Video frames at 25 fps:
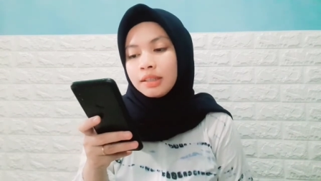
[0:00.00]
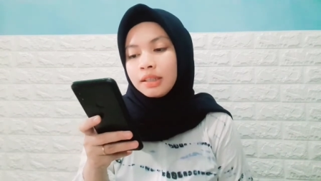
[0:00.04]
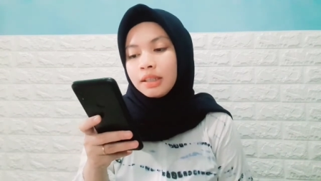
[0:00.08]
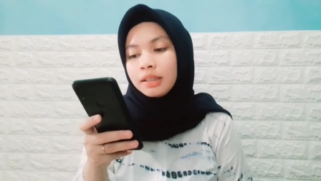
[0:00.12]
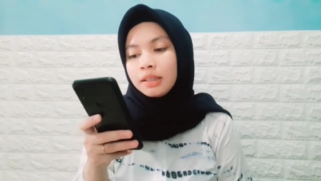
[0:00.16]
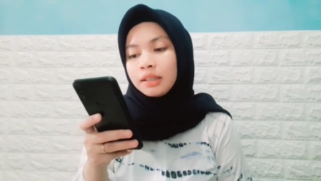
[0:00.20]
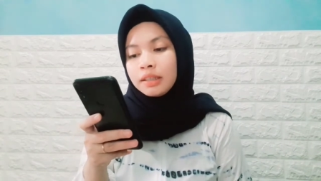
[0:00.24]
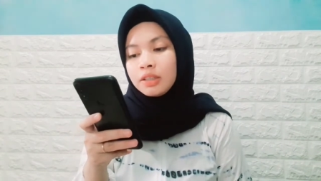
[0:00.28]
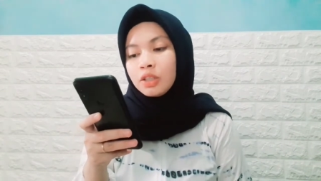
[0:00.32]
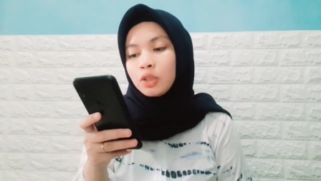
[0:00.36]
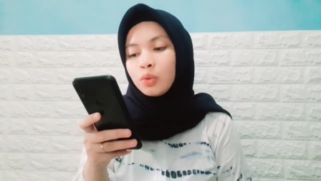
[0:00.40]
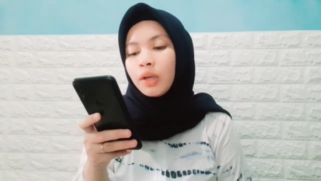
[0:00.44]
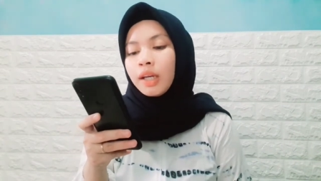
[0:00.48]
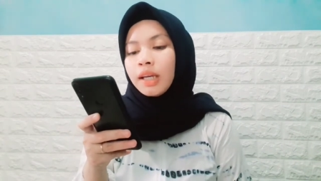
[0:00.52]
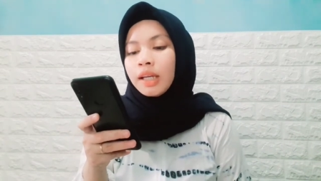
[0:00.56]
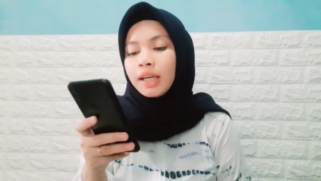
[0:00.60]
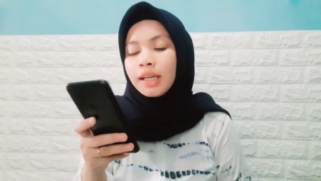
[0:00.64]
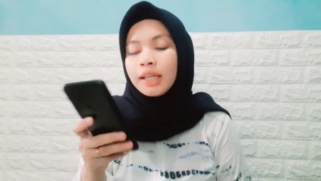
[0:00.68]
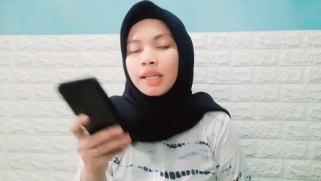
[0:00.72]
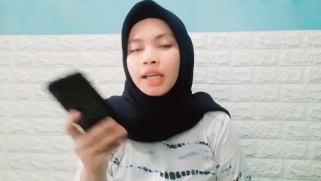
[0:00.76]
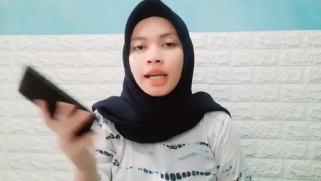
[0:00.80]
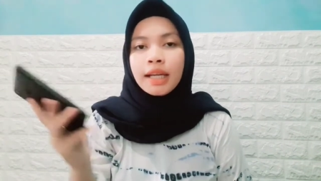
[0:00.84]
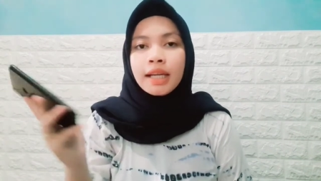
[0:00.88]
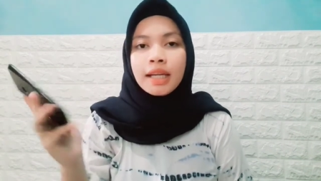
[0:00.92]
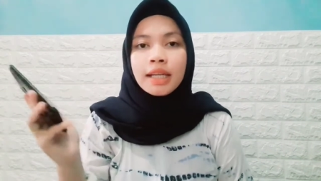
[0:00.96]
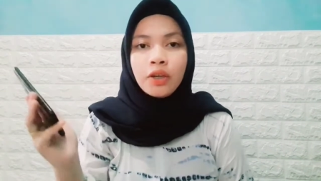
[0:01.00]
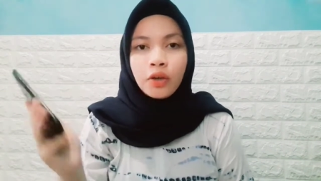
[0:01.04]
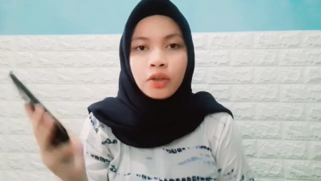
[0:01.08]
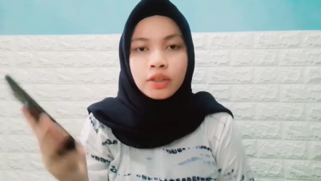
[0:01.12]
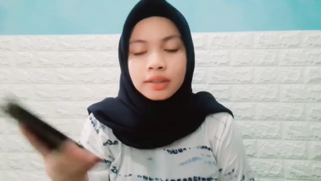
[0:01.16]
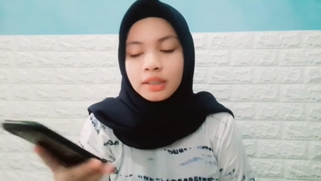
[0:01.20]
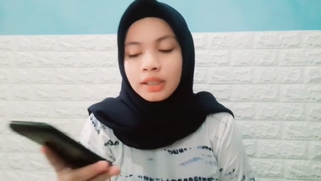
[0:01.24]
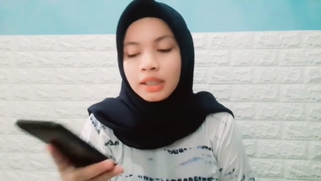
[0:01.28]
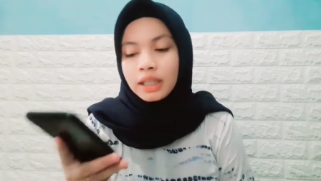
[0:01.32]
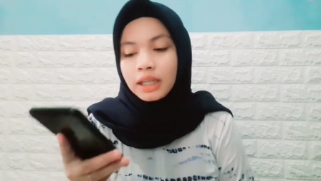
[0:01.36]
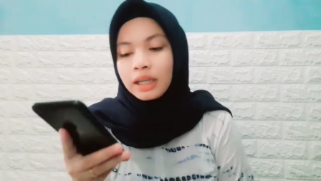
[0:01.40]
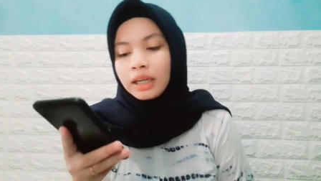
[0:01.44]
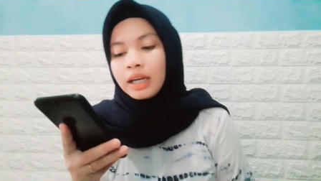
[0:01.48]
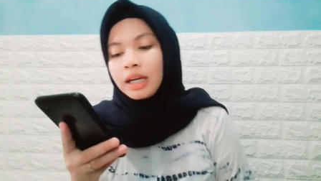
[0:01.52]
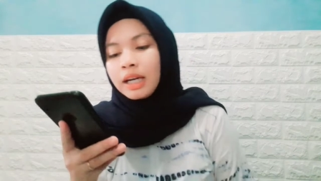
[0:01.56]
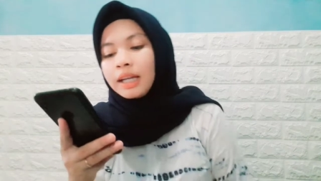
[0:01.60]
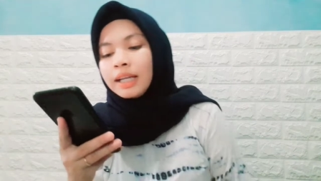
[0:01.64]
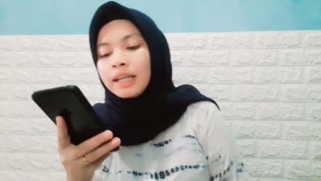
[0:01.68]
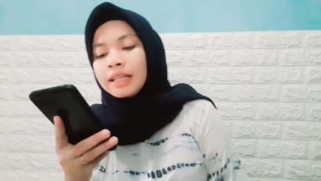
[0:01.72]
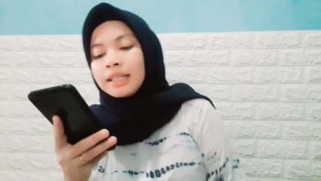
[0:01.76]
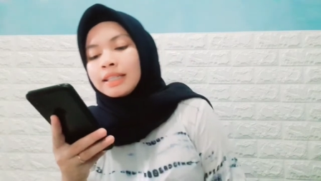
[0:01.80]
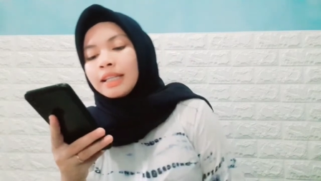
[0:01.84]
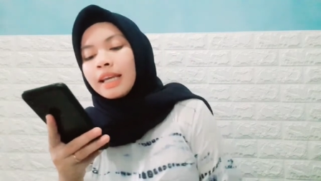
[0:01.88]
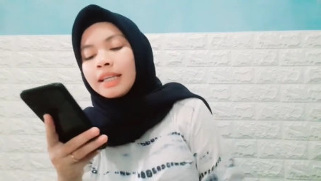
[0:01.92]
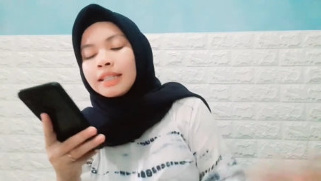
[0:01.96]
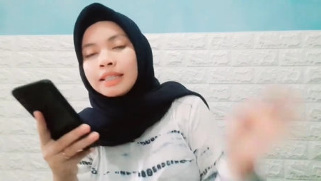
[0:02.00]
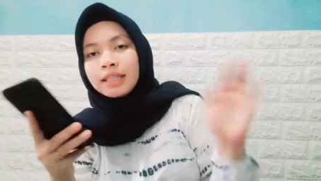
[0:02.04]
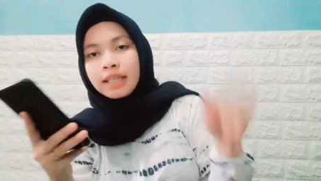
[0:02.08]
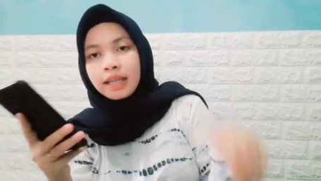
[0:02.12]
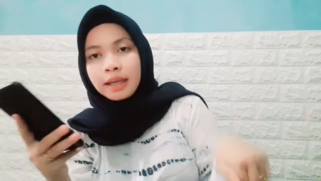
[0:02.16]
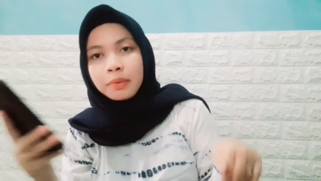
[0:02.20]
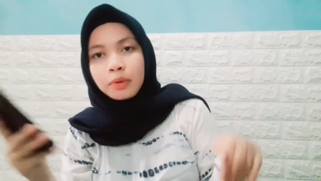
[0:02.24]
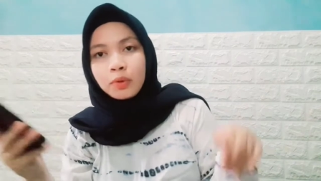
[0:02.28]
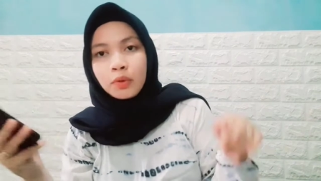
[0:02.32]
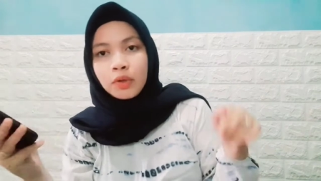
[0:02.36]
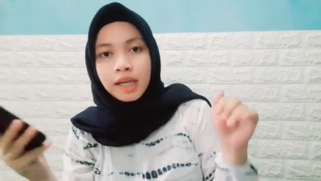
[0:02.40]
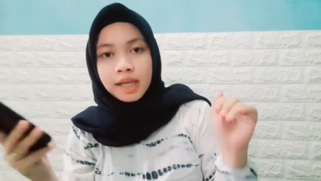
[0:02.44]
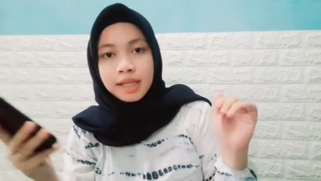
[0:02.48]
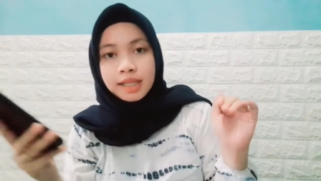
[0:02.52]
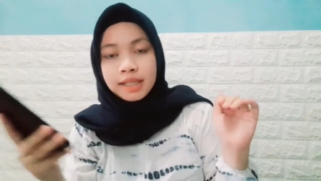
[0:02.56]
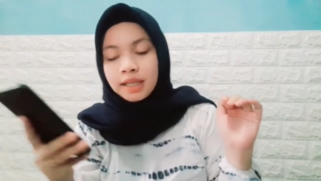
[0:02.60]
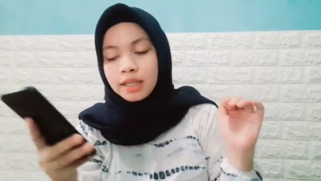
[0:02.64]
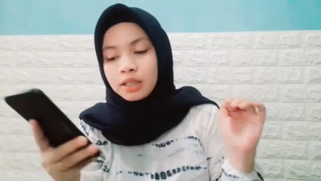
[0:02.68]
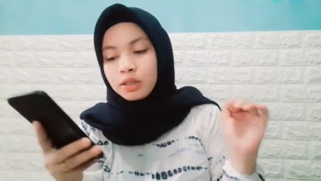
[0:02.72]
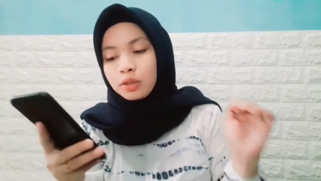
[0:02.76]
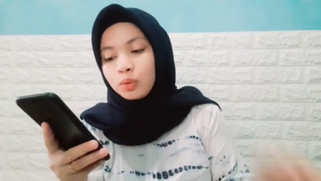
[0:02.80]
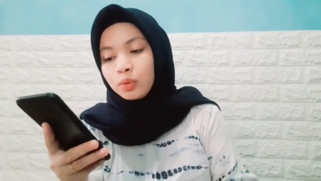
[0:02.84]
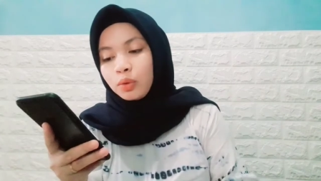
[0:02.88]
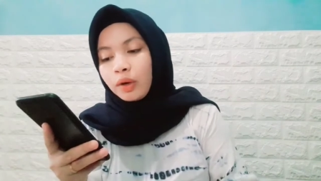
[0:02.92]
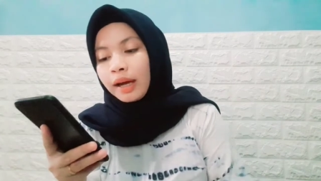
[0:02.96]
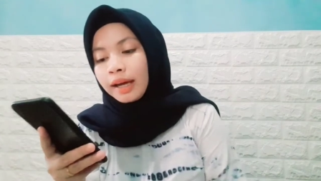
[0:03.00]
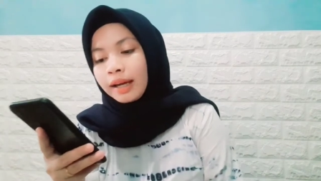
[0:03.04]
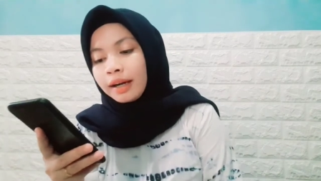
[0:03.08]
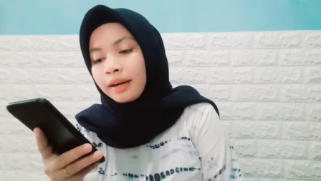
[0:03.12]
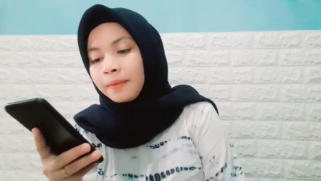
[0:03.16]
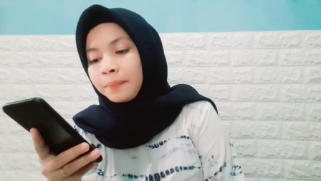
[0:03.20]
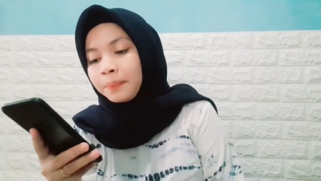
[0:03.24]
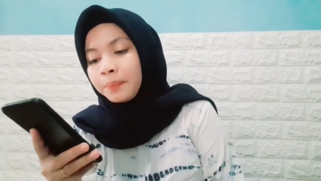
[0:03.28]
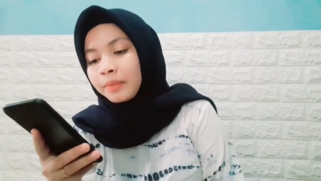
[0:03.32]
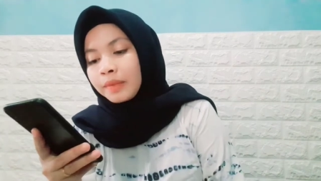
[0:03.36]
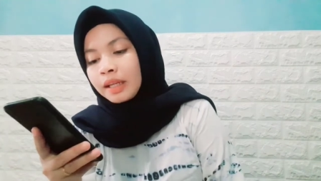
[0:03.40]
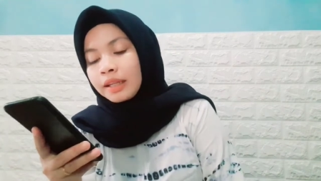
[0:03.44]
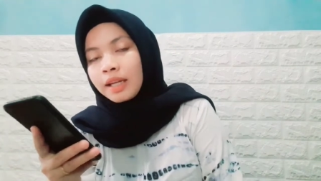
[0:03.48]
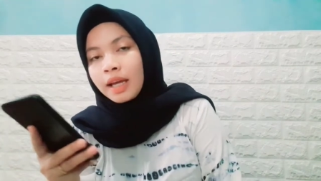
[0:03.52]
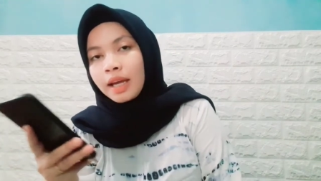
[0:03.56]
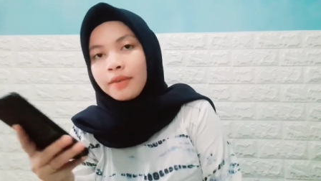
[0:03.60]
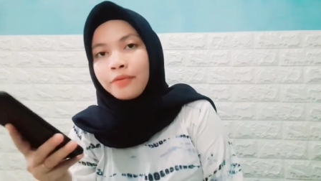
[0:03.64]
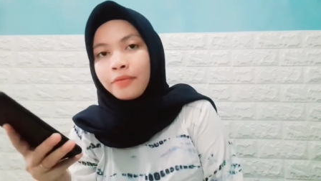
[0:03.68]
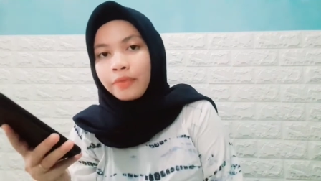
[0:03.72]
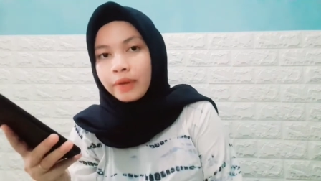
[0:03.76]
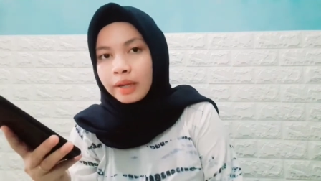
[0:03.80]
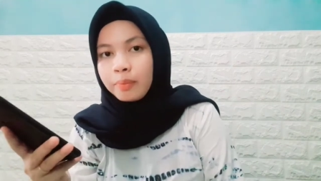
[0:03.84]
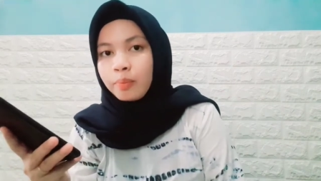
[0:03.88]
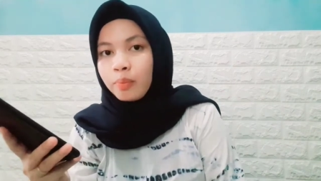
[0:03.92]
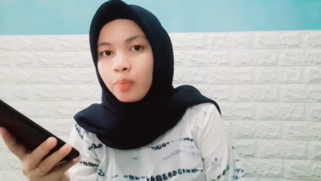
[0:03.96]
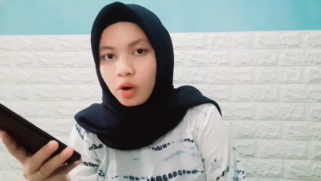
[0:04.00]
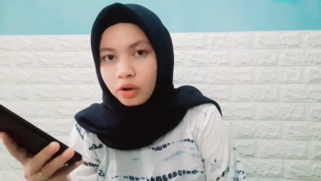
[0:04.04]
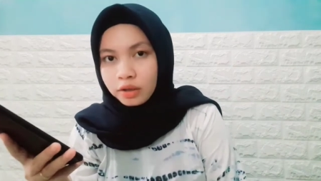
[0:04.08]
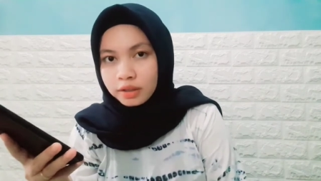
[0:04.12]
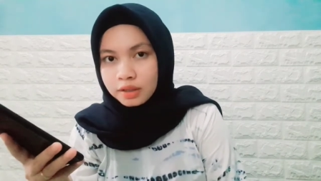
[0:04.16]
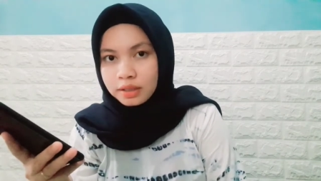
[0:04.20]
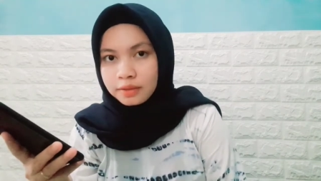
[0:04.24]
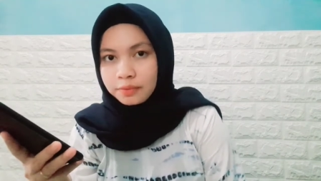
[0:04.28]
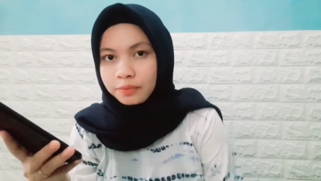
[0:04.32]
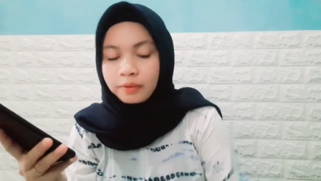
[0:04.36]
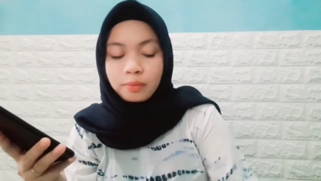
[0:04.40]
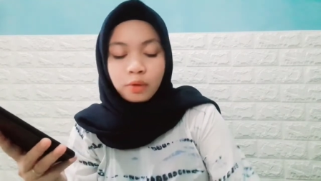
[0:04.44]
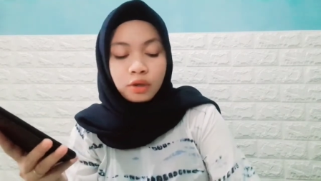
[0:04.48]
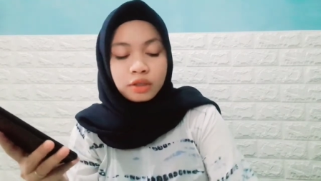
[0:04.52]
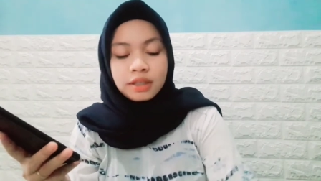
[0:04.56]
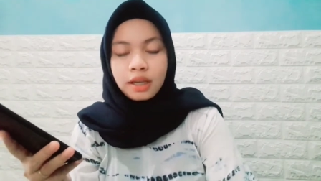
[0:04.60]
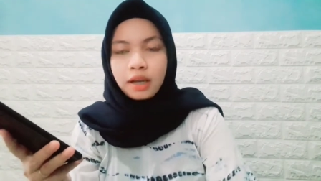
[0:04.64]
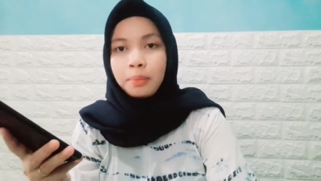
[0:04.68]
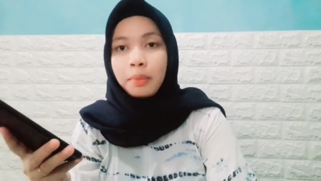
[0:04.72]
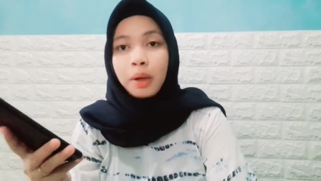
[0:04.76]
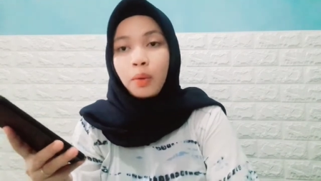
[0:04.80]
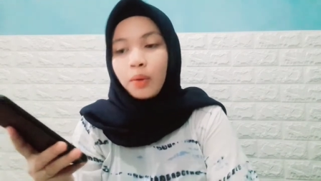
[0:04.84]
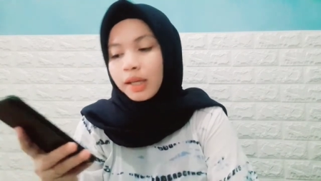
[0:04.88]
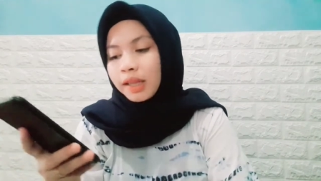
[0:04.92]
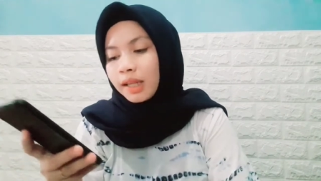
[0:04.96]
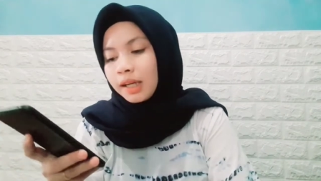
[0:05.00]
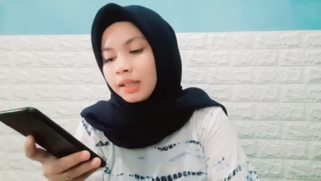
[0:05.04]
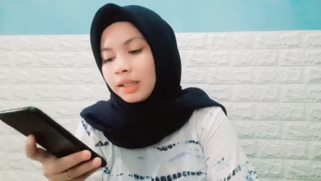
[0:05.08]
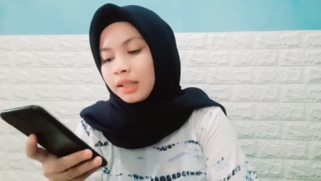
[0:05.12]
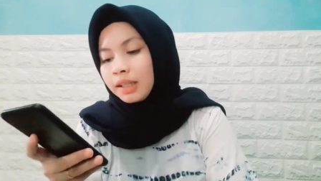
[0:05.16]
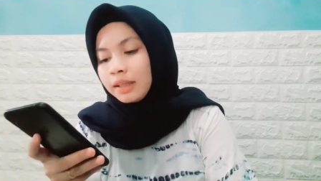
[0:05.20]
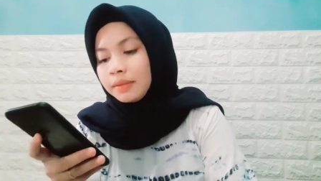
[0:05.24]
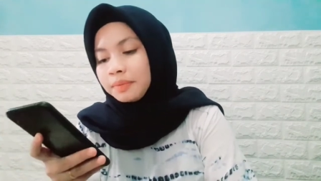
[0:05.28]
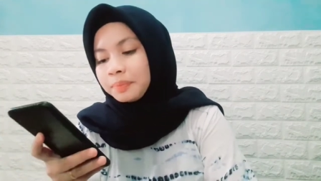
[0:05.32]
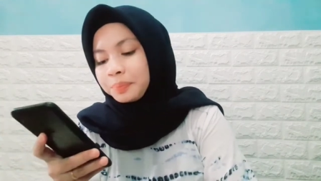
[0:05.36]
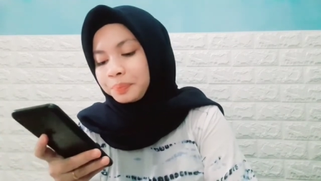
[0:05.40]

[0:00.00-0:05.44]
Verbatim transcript: eh, sesuai dengan yang ada di counter size nya menggunakan size luar dan free box free box yang mewah tadi